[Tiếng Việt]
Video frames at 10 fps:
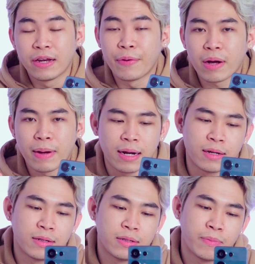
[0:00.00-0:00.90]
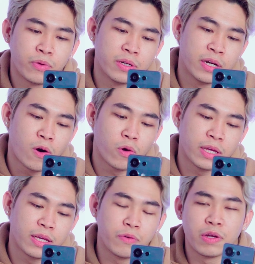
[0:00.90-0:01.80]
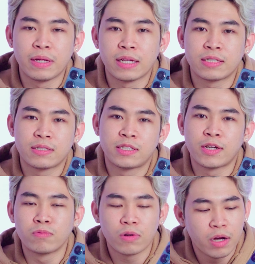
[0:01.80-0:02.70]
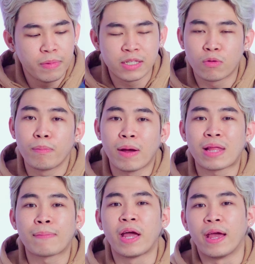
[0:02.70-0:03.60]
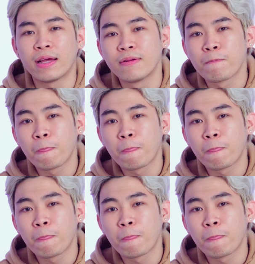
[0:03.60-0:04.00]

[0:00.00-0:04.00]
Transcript: Nếu mà các bạn là một người khó tính kiểu như mình thì trông nó hơi bị giống con mèo tam thể ấy.